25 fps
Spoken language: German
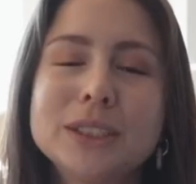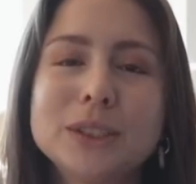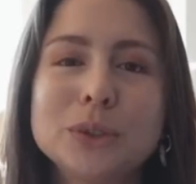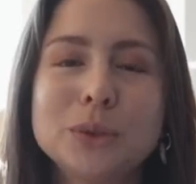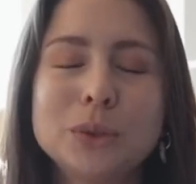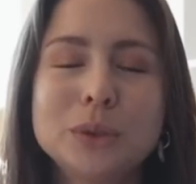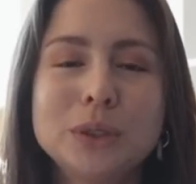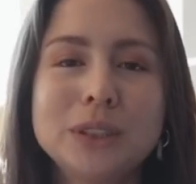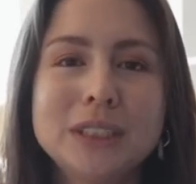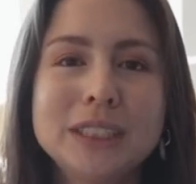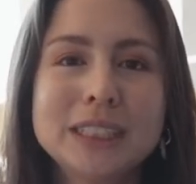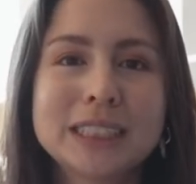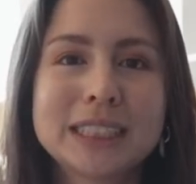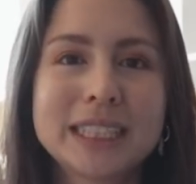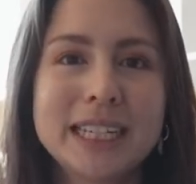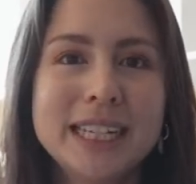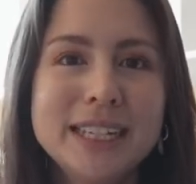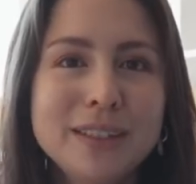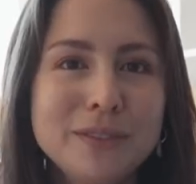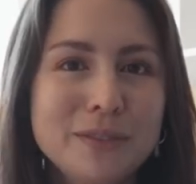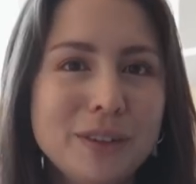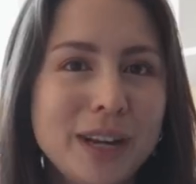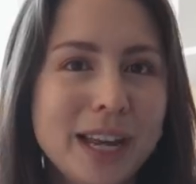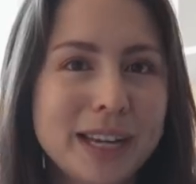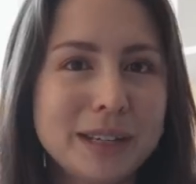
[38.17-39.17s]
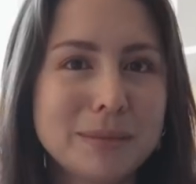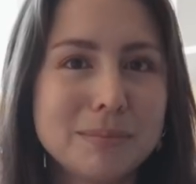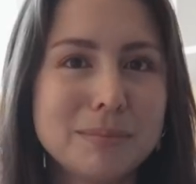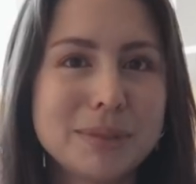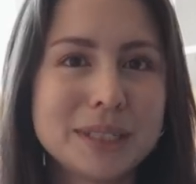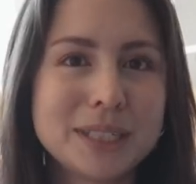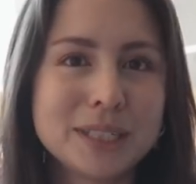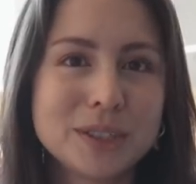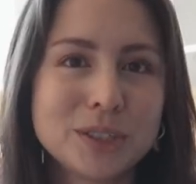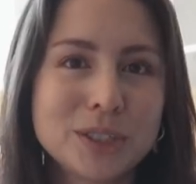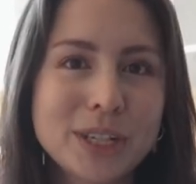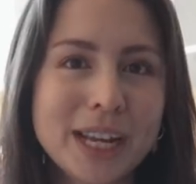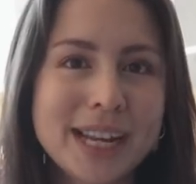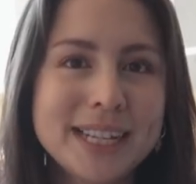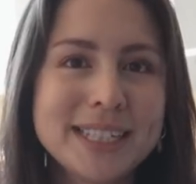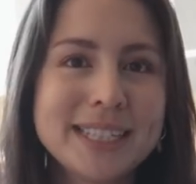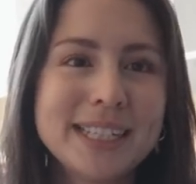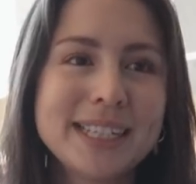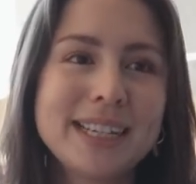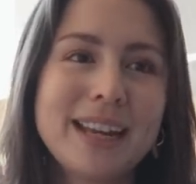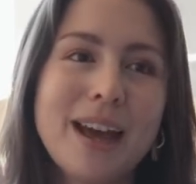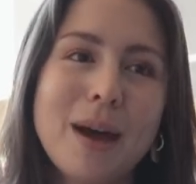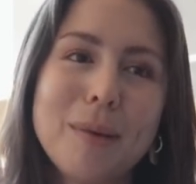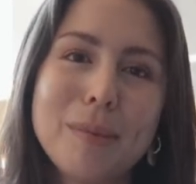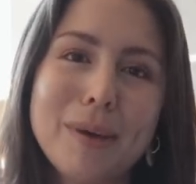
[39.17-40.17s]
Und das klingt vielleicht ein bisschen
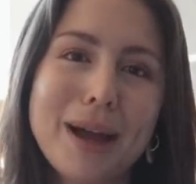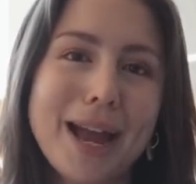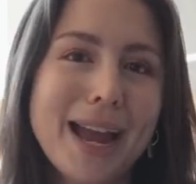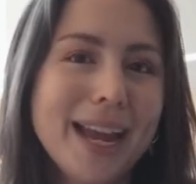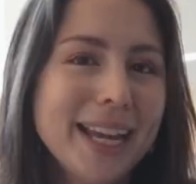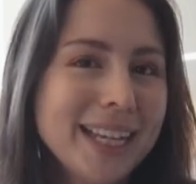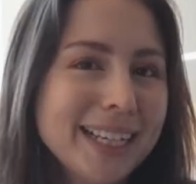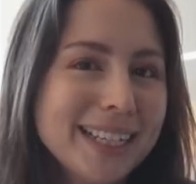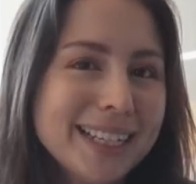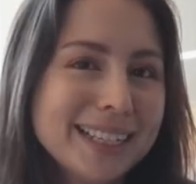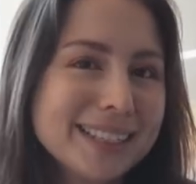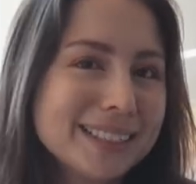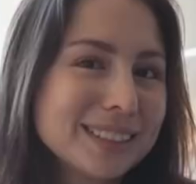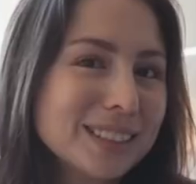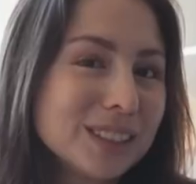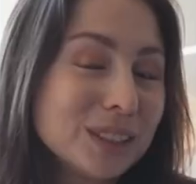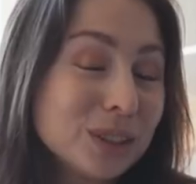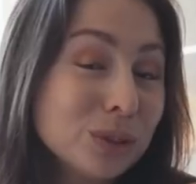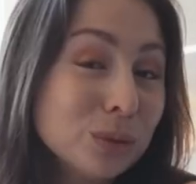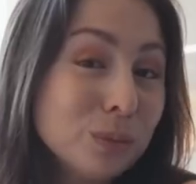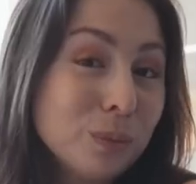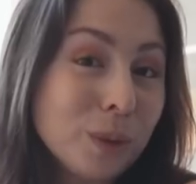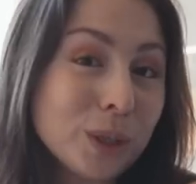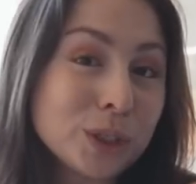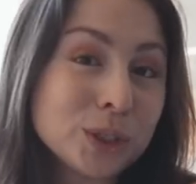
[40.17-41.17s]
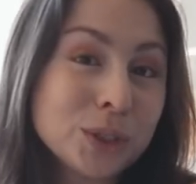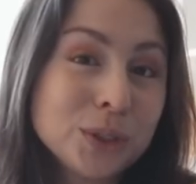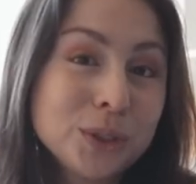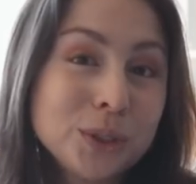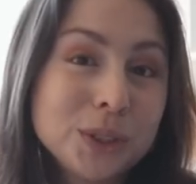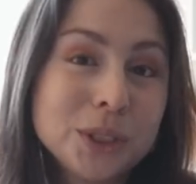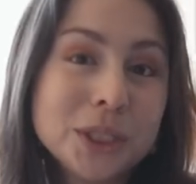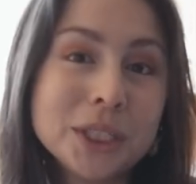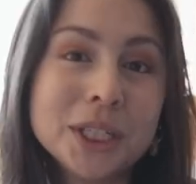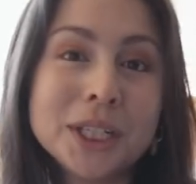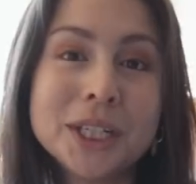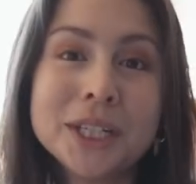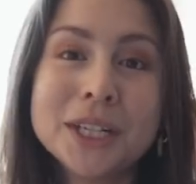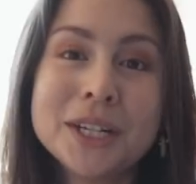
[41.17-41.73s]
stressig, aber eigentlich ist es super schön,